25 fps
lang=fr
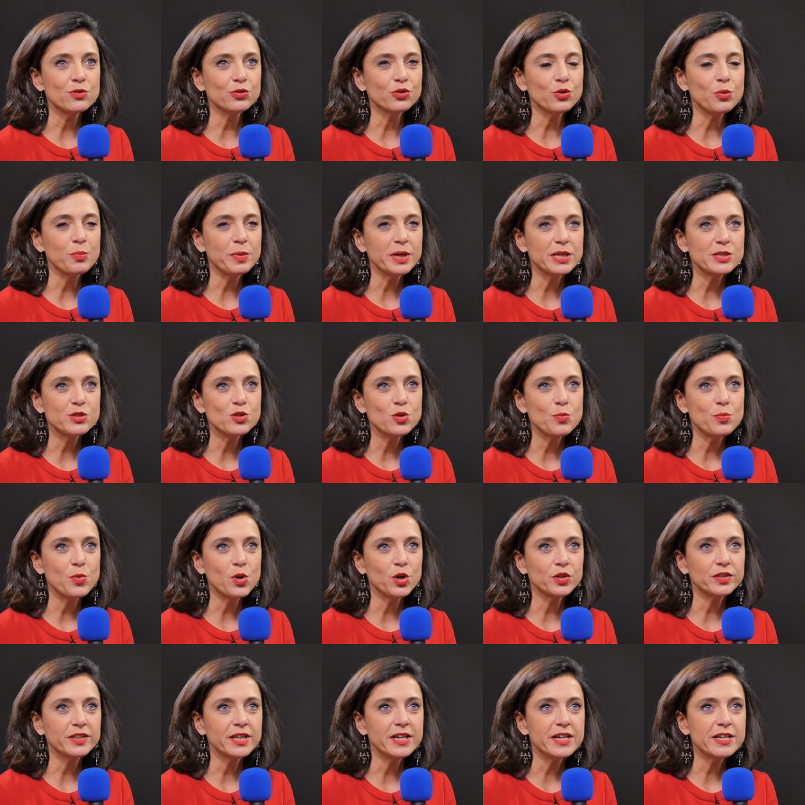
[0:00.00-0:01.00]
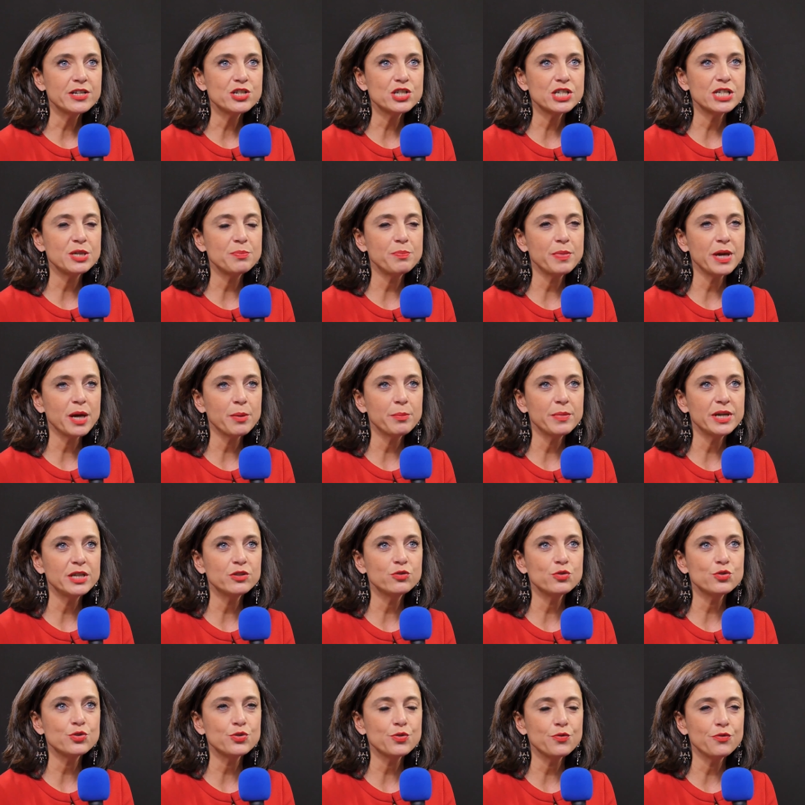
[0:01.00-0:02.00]
entreprises de portage, qui
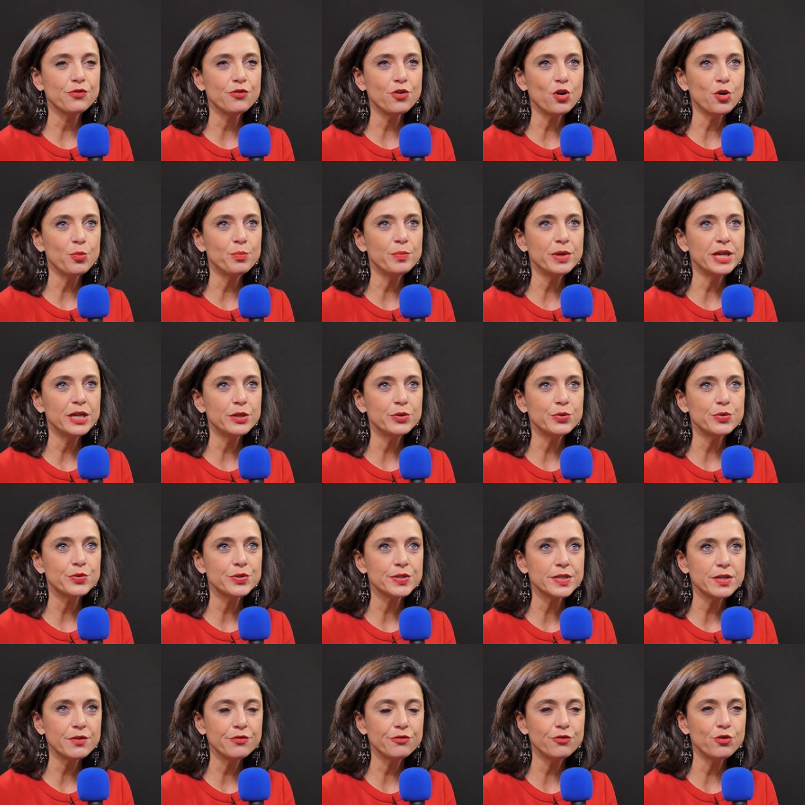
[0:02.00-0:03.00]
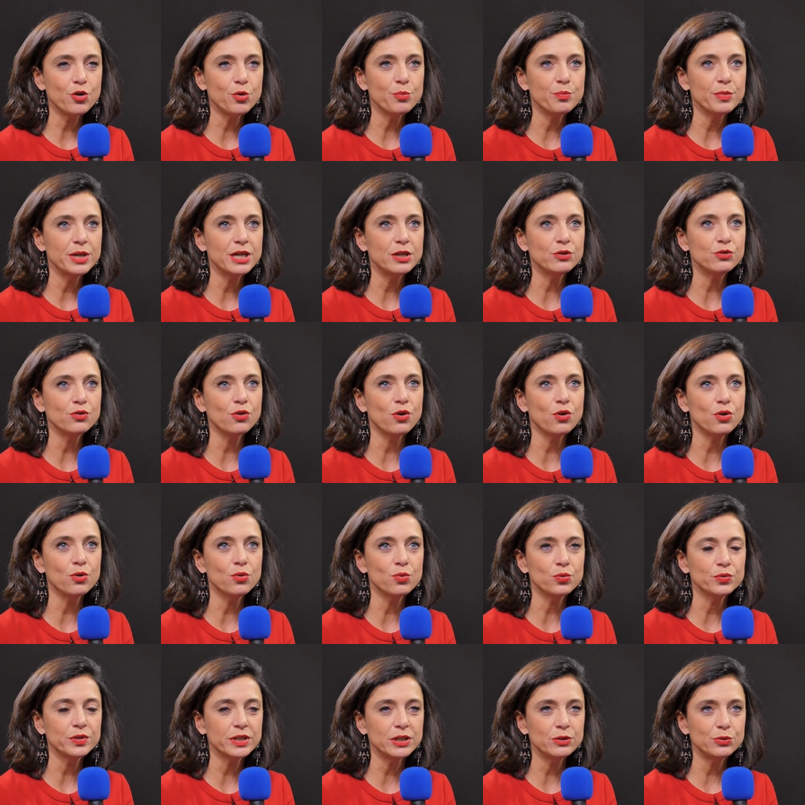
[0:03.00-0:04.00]
permettent de se former, de s'informer, de
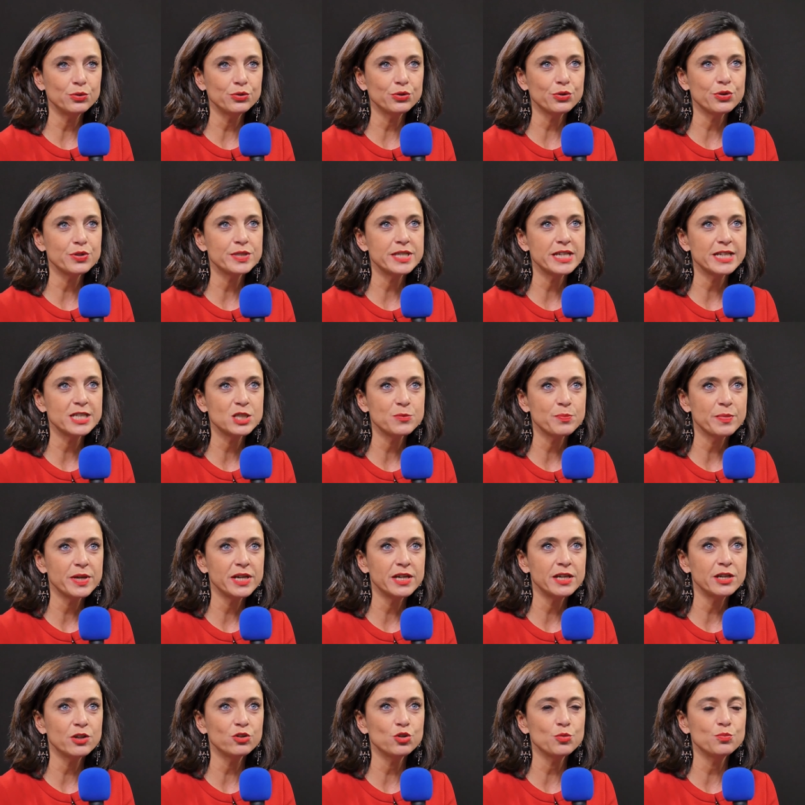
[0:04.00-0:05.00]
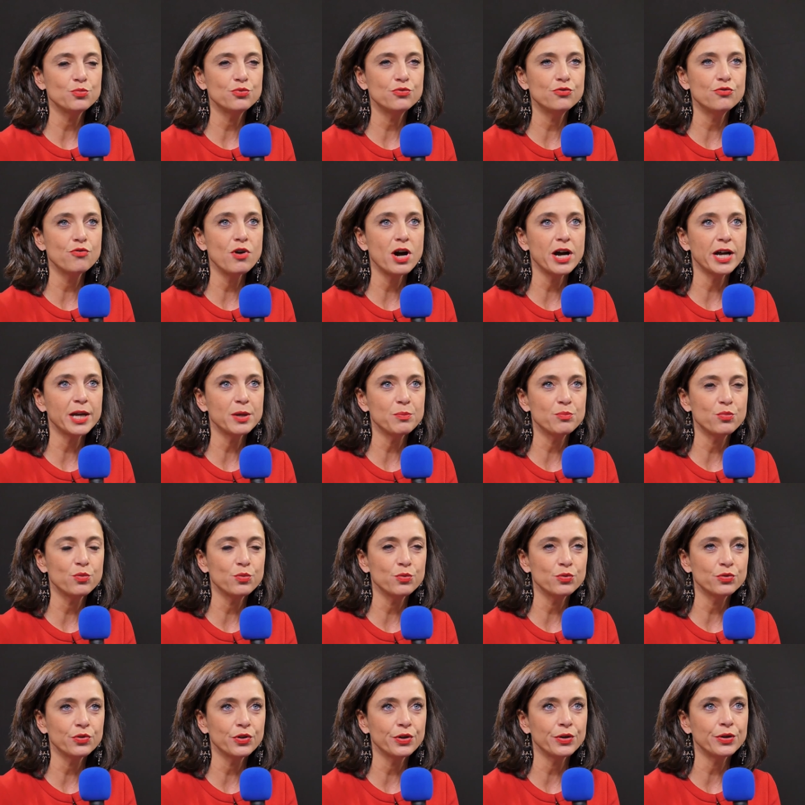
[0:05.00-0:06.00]
rencontrer d'autres experts, de pouvoir
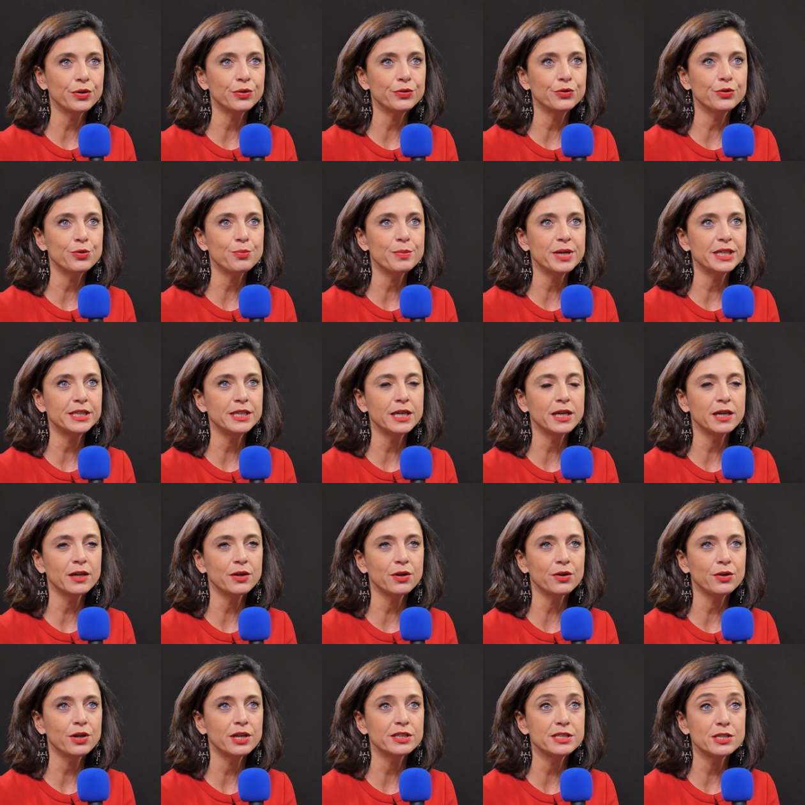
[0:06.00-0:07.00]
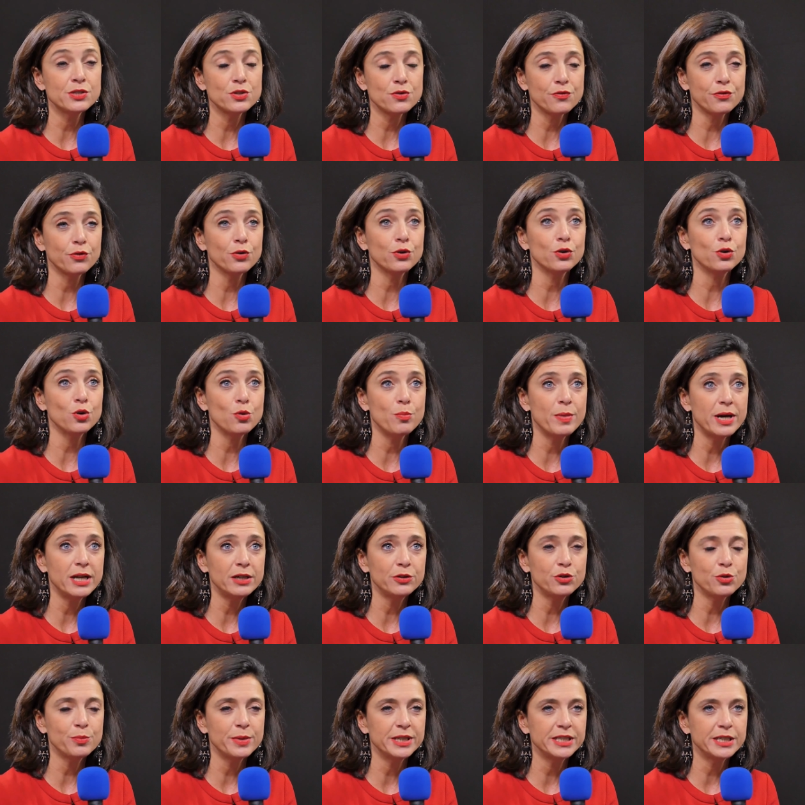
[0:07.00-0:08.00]
répondre euh, de manière à des offres
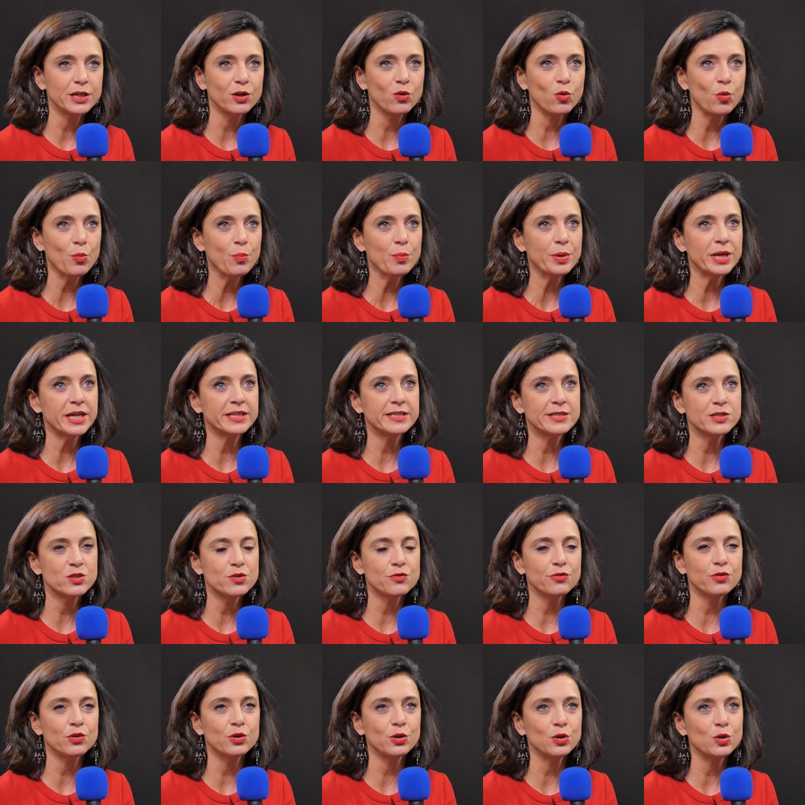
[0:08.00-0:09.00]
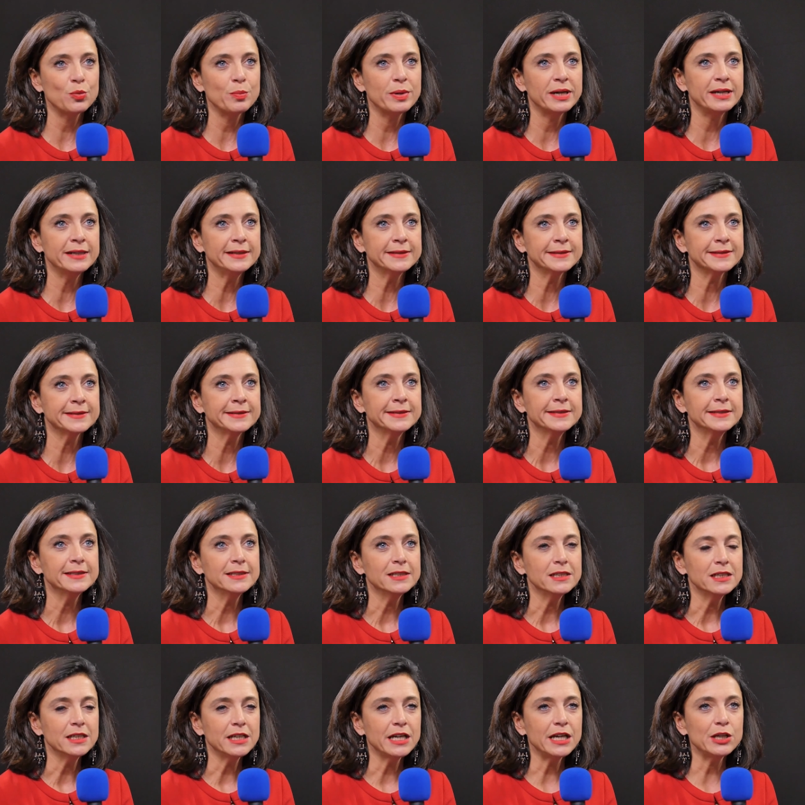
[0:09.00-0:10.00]
globales, de manière groupée à des offres globales,
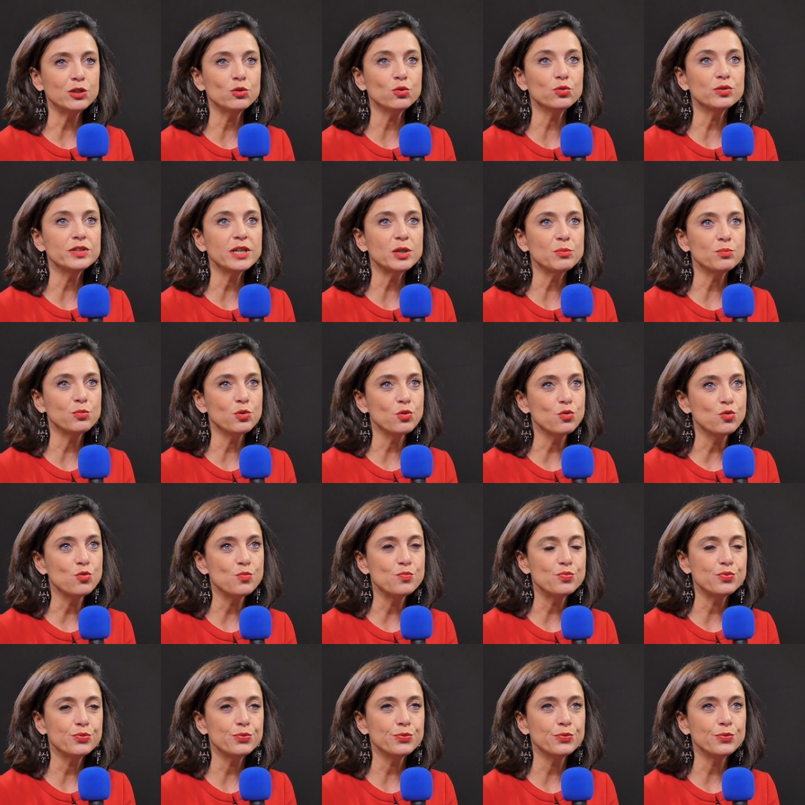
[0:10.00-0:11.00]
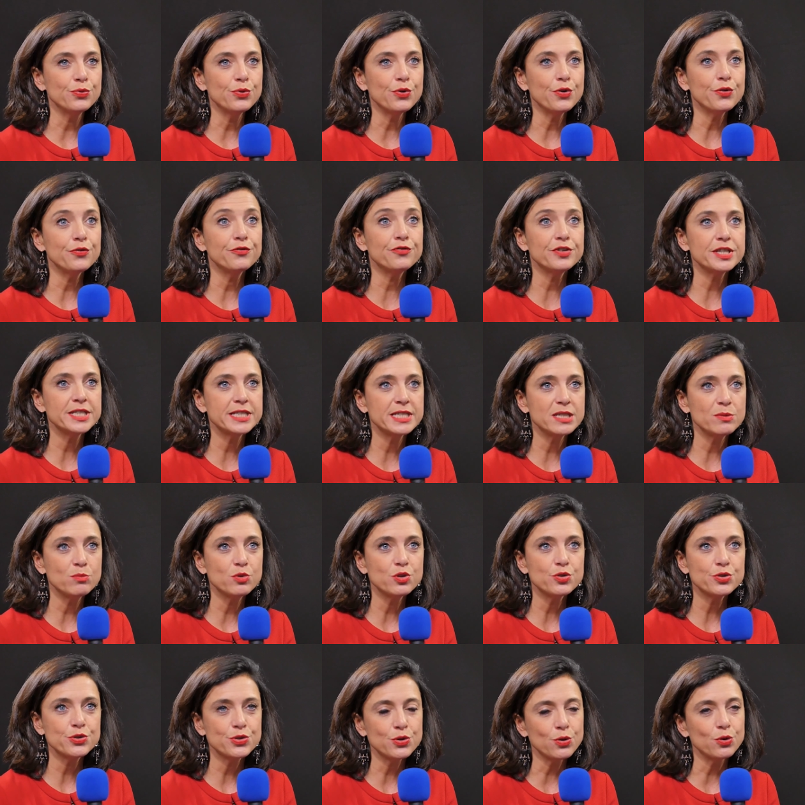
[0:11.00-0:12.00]
et donc d'être beaucoup plus
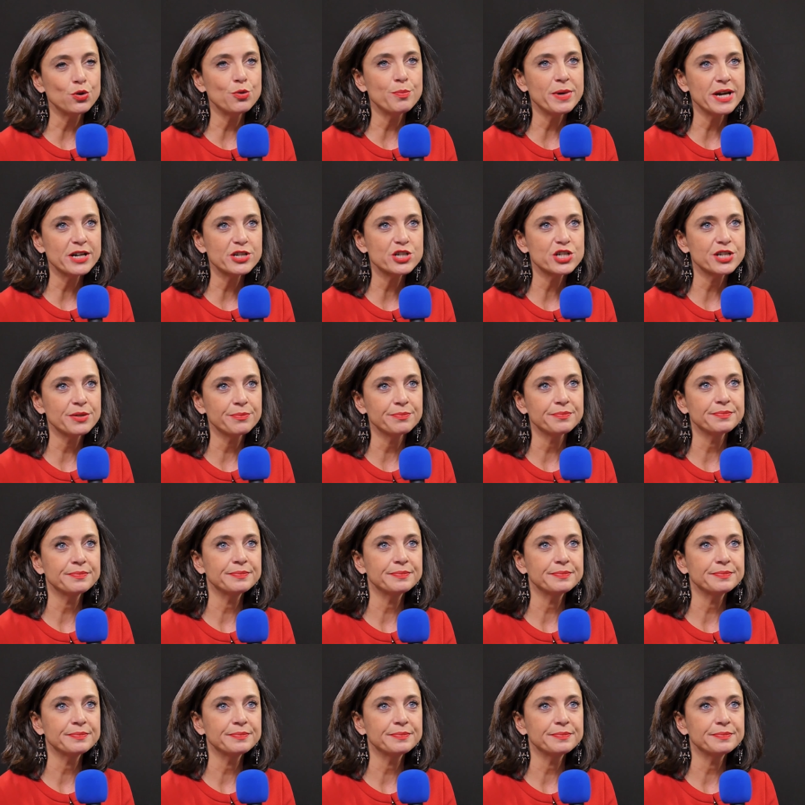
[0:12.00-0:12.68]
visible sur le marché.